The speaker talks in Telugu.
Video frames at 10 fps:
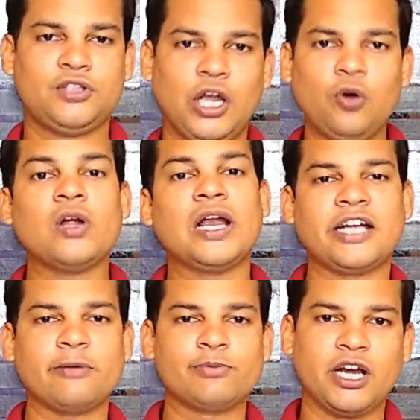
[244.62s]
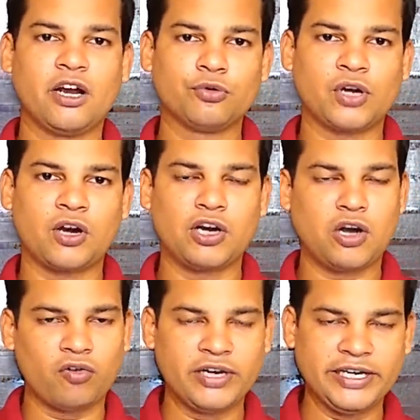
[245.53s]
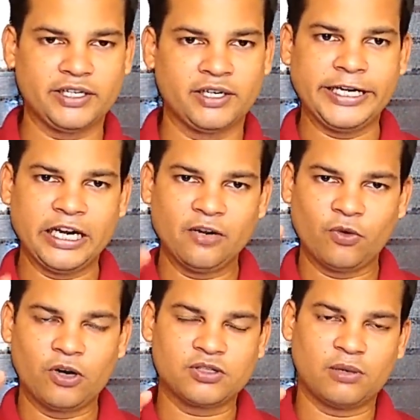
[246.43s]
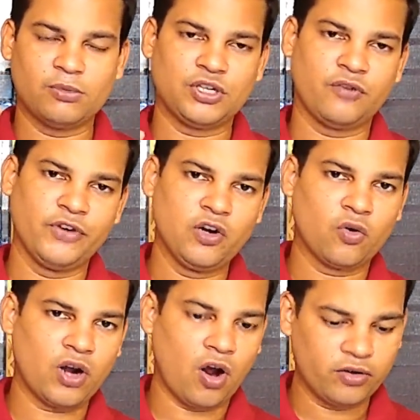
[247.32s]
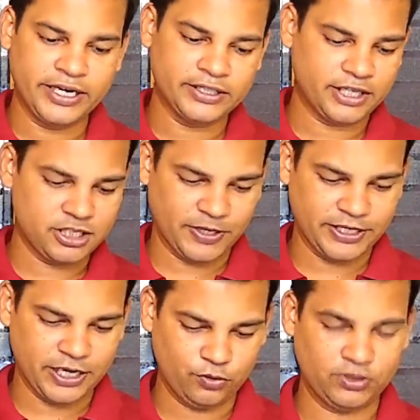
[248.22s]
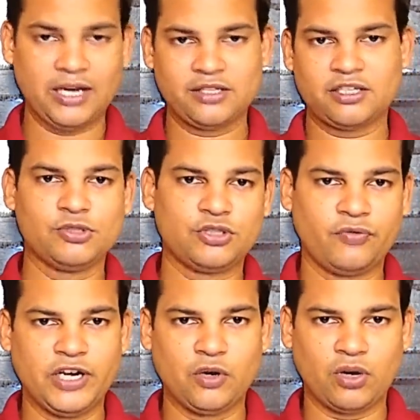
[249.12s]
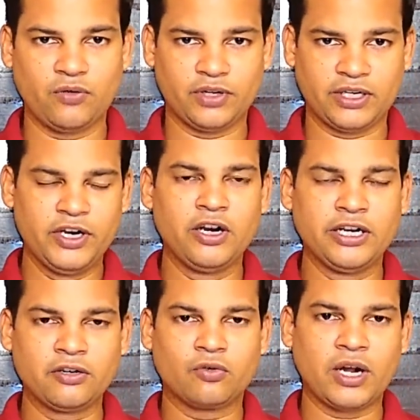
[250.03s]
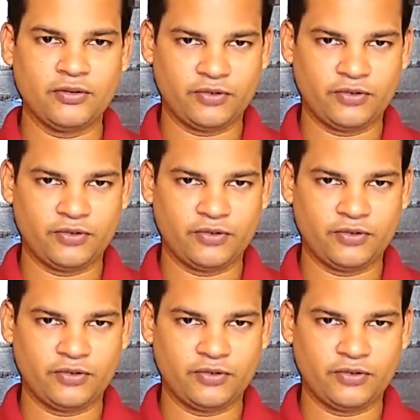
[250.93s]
తెలుగులో ఎలా టైప్ చేయాలో అడుగుతున్నారు నేను ఆల్రెడీ క్రిటికల్ వర్డ్స్ సంబంధించిన వీడియో కూడా ఆల్రెడీ నేను చేసి పెట్టాను దానికి సంబంధించిన వీడియో కూడా వీడియో లింక్ కూడా